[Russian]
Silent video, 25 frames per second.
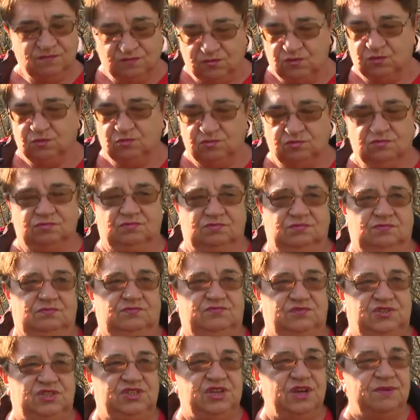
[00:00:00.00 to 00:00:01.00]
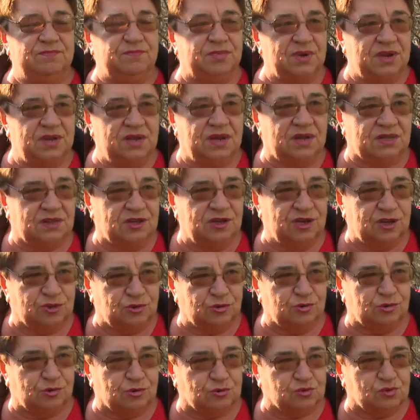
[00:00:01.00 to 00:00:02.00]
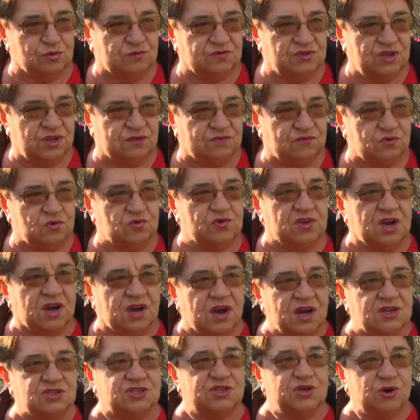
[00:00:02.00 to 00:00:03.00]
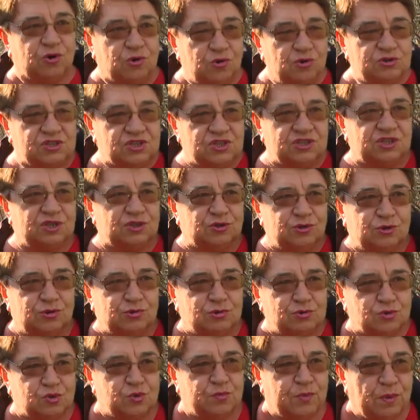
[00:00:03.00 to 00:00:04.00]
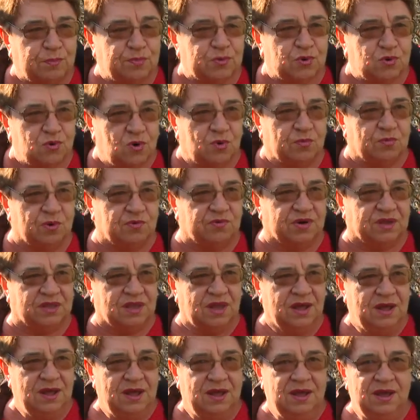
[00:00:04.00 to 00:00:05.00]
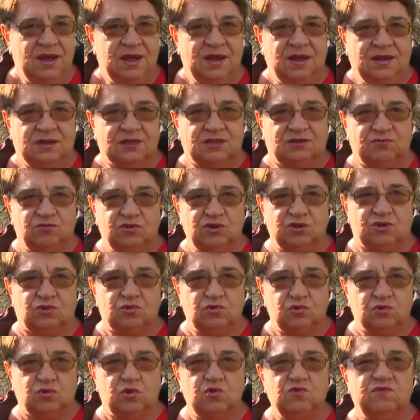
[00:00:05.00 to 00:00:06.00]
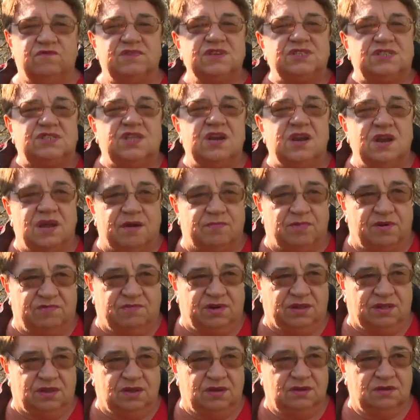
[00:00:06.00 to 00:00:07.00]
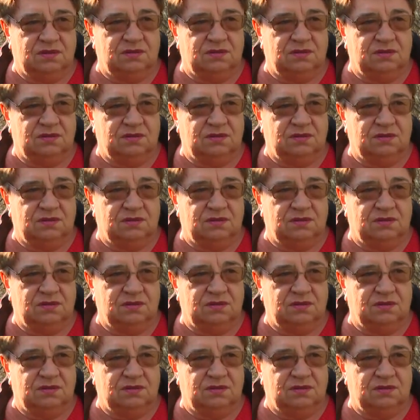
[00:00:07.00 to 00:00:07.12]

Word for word: ну, всем приятно эту грушу взять в руки. Каждый хочет эту грушу попробовать. Твой труд, он востребован.